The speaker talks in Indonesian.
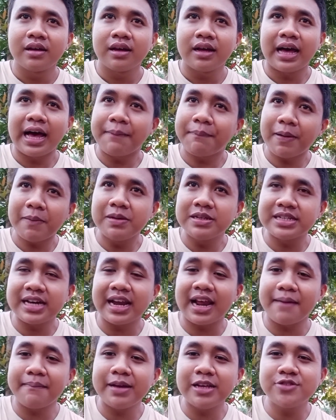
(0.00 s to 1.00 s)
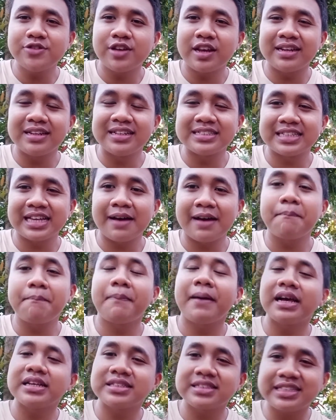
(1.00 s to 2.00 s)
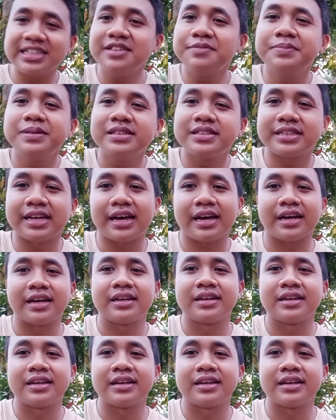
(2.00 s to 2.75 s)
apa bisa ramai jualan di desa? Pasti bisa.